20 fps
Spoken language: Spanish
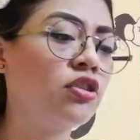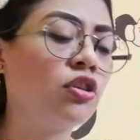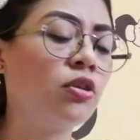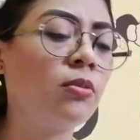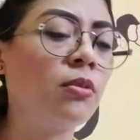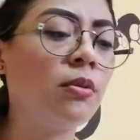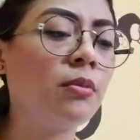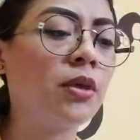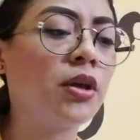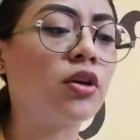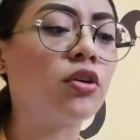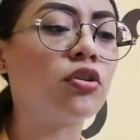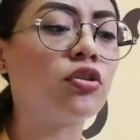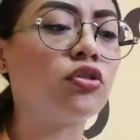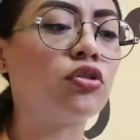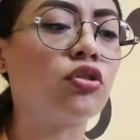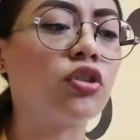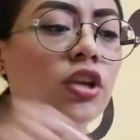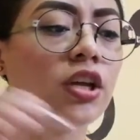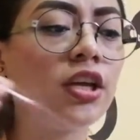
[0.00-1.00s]
tomo mi
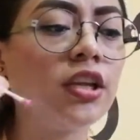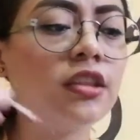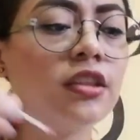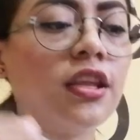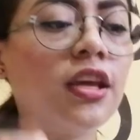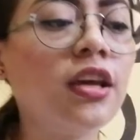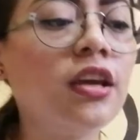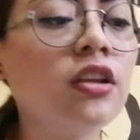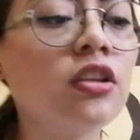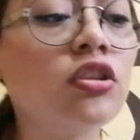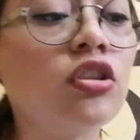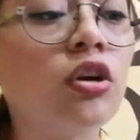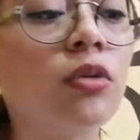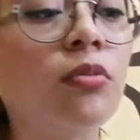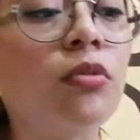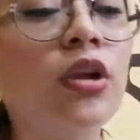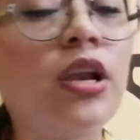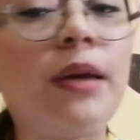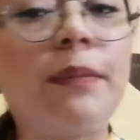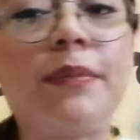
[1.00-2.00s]
cotonete,
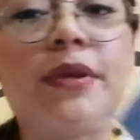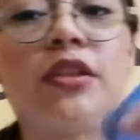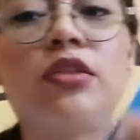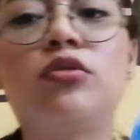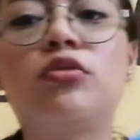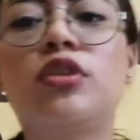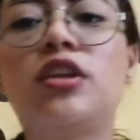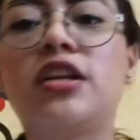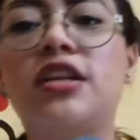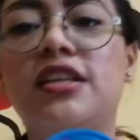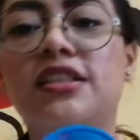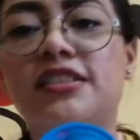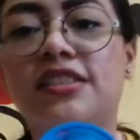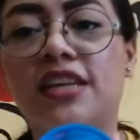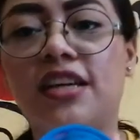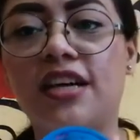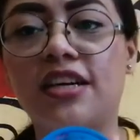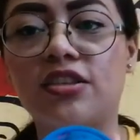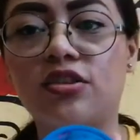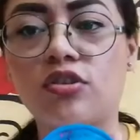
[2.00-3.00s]
tomo la pintura, en
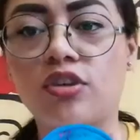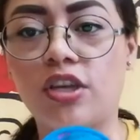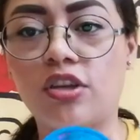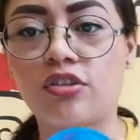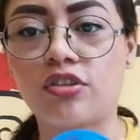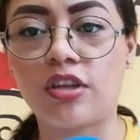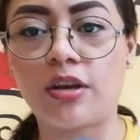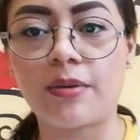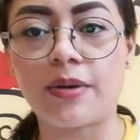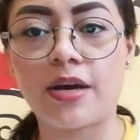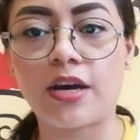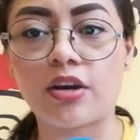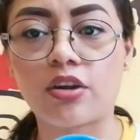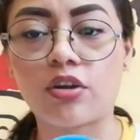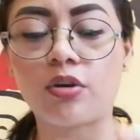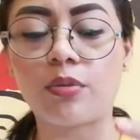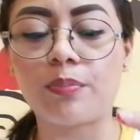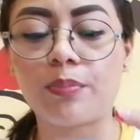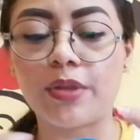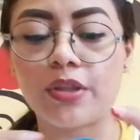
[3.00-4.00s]
este caso quiero
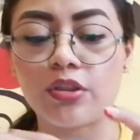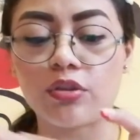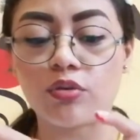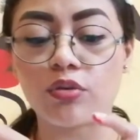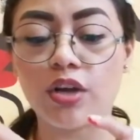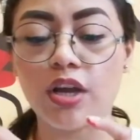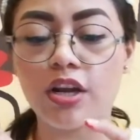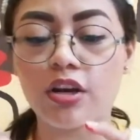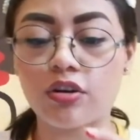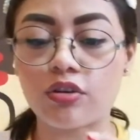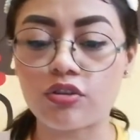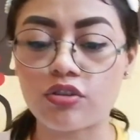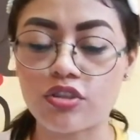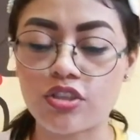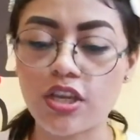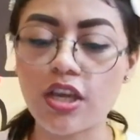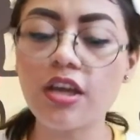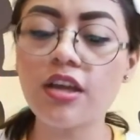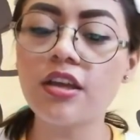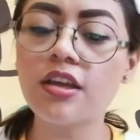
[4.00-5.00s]
trabajar con pintura
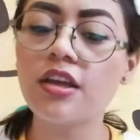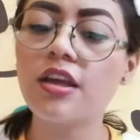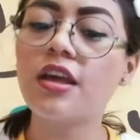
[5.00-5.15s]
rosa